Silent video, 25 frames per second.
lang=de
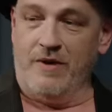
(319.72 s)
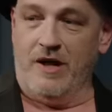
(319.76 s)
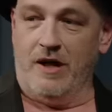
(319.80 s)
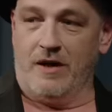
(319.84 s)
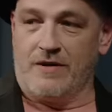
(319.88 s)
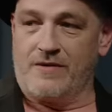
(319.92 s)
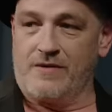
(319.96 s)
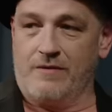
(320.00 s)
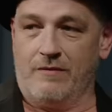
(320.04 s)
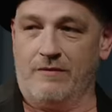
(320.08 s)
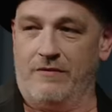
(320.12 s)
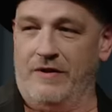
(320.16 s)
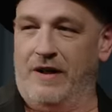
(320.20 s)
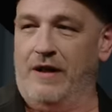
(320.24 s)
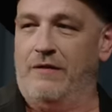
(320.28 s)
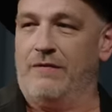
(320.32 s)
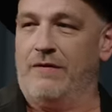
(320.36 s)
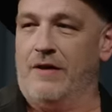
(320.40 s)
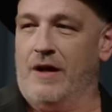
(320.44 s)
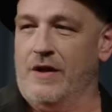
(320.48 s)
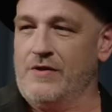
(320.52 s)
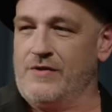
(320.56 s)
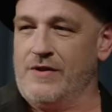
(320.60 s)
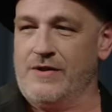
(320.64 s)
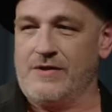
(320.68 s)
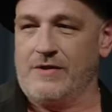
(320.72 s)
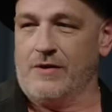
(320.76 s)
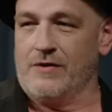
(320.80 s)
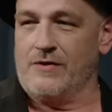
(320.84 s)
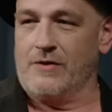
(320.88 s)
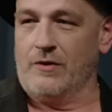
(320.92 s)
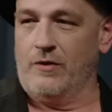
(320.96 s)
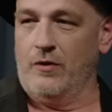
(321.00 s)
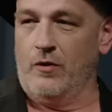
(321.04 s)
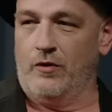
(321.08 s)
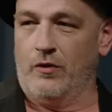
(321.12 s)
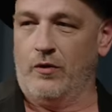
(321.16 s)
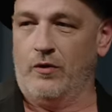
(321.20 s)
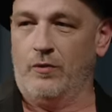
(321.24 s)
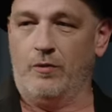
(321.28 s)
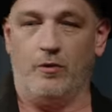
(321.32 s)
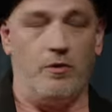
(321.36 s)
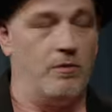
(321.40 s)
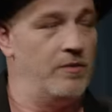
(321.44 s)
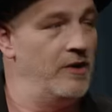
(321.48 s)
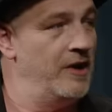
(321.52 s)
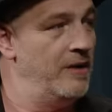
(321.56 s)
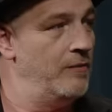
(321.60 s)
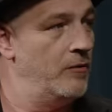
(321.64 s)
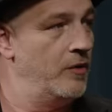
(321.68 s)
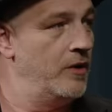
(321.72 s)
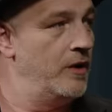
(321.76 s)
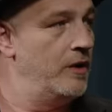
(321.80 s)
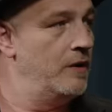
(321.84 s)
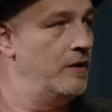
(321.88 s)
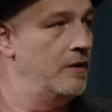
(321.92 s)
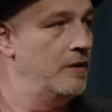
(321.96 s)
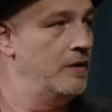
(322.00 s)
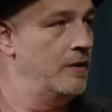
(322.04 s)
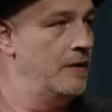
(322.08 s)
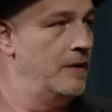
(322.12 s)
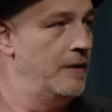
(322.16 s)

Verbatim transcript: merkt's. Winkfleisch ist auch so ein Luxusproblem, oder?